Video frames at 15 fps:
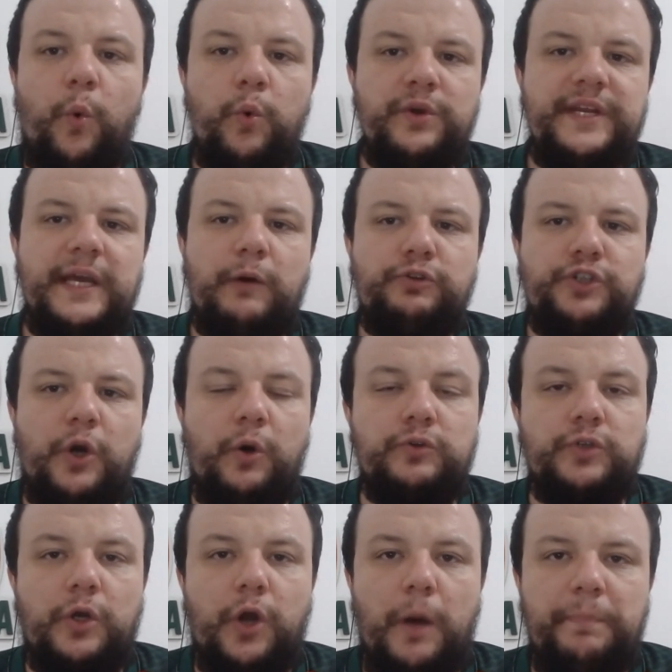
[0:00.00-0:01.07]
União de
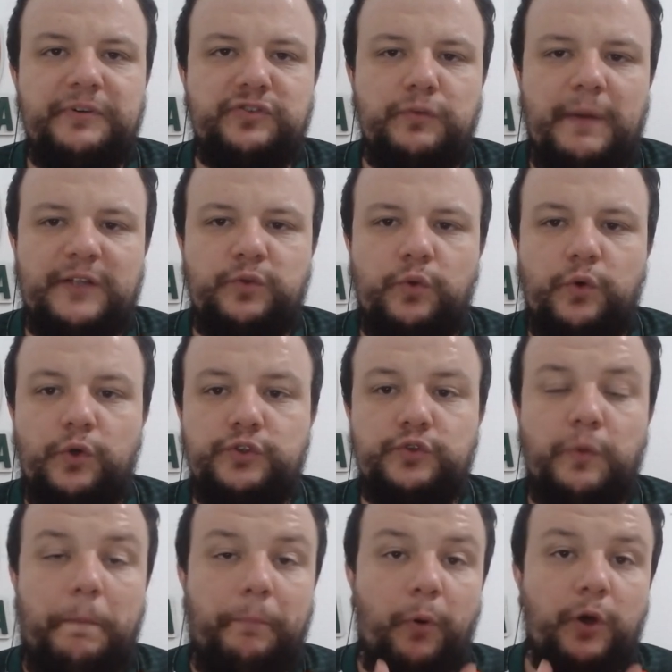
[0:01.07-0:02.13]
Rondonópolis do Mato
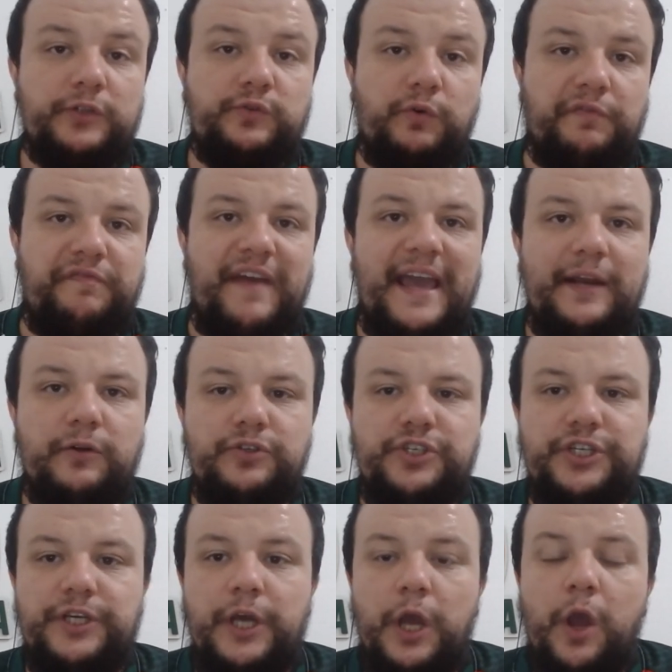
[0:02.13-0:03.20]
Grosso, Porto Velho
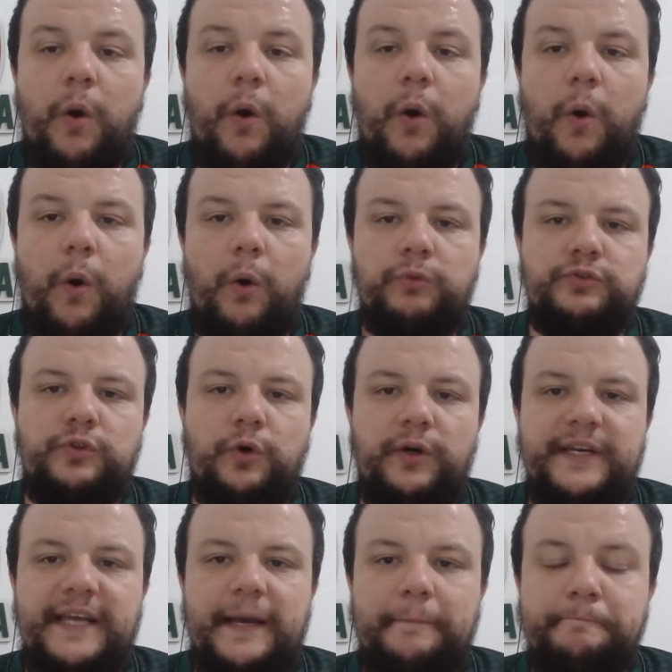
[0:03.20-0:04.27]
de
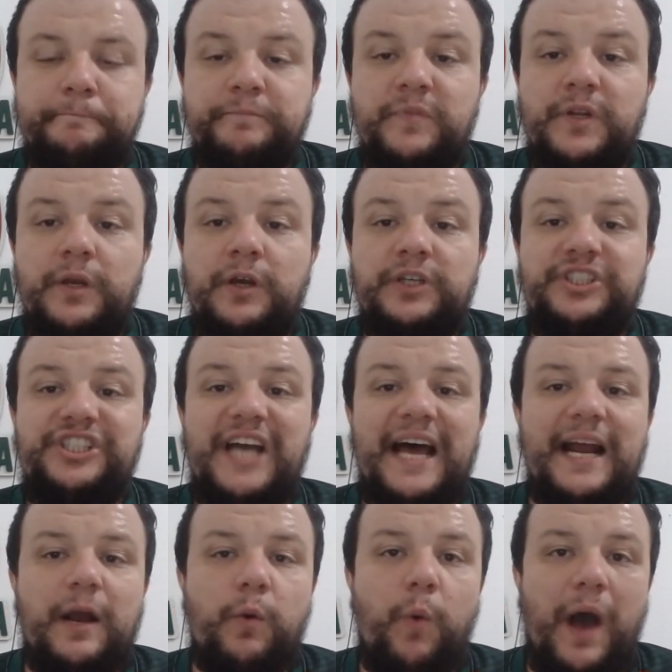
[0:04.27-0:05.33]
Rondônia,
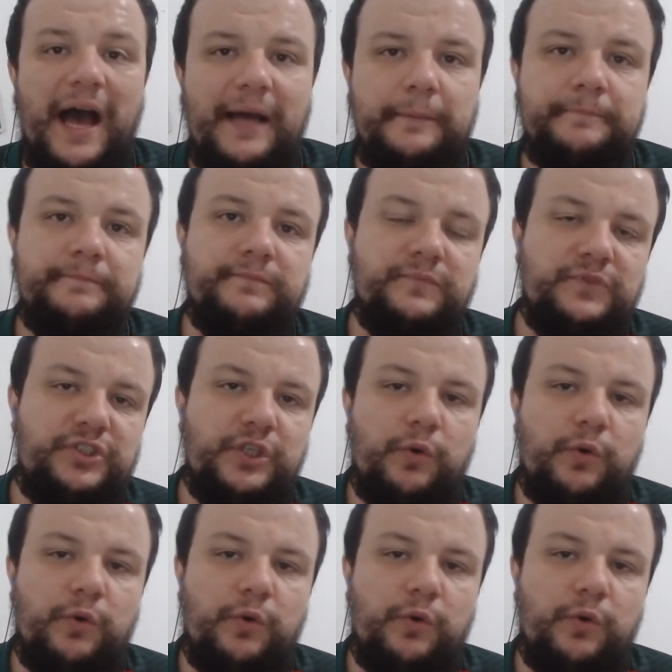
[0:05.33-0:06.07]
Jaraguá de